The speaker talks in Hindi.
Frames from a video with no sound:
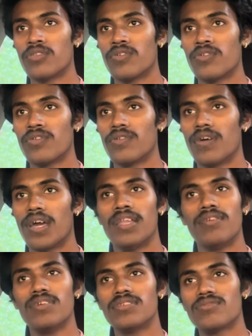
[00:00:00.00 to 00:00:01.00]
तो
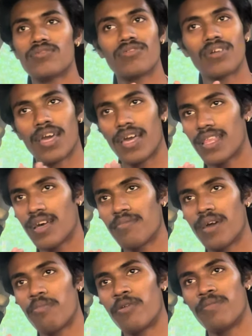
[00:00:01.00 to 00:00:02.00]
एनी वो तो गया था
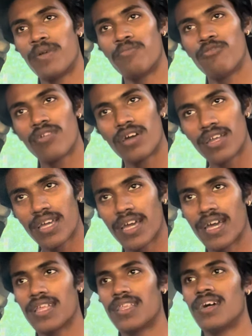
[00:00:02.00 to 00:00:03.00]
मैं अपॉइंटमेंट बुक करके
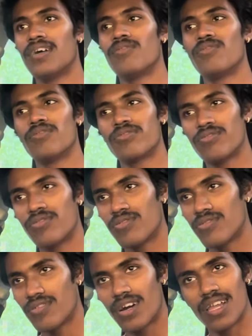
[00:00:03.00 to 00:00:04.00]
गया था वो
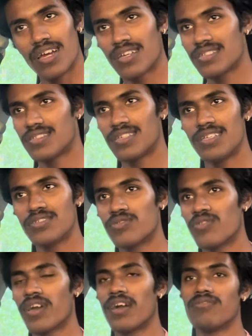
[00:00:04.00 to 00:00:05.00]
तो अलग सीन्स
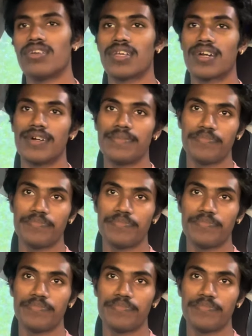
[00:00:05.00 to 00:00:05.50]
हो गया उधर का